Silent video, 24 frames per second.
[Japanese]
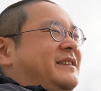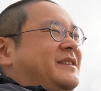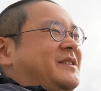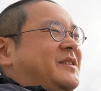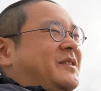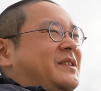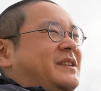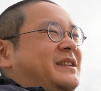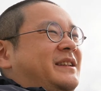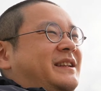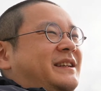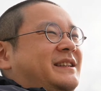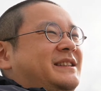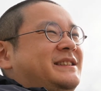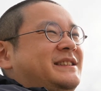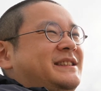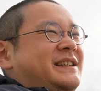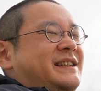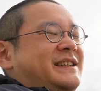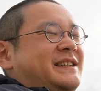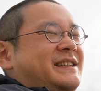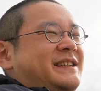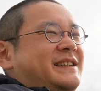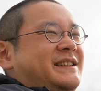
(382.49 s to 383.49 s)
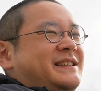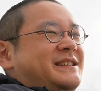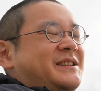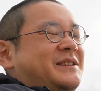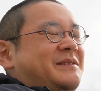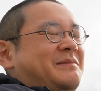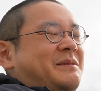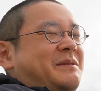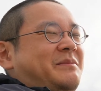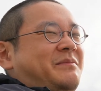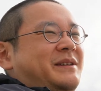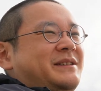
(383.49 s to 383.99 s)
取っ手出しでそ
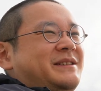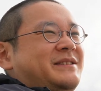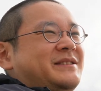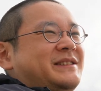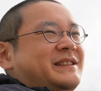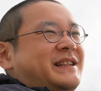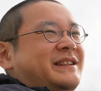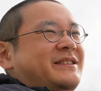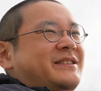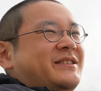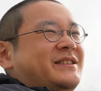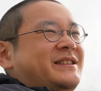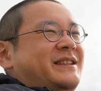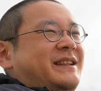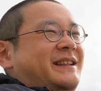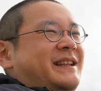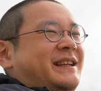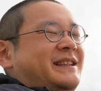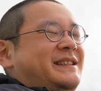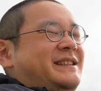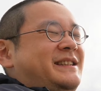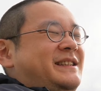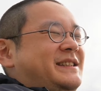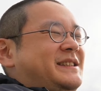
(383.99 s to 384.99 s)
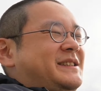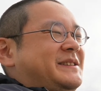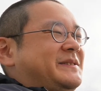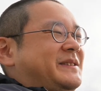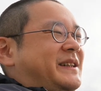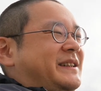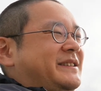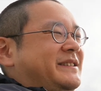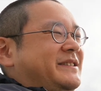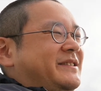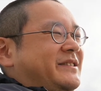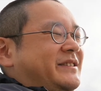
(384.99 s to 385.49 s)
のまま素材として出せてし
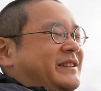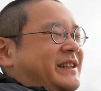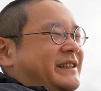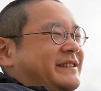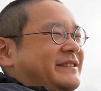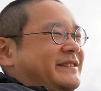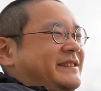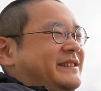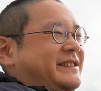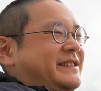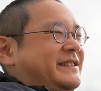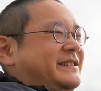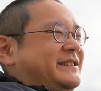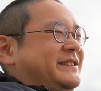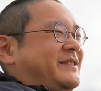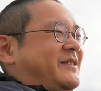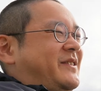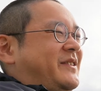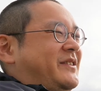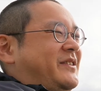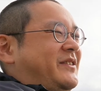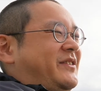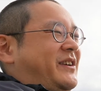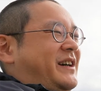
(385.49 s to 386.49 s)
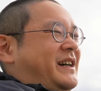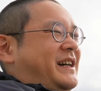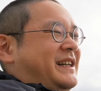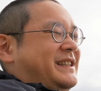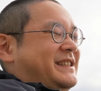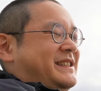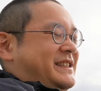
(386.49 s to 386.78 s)
まうようになるっていうことの価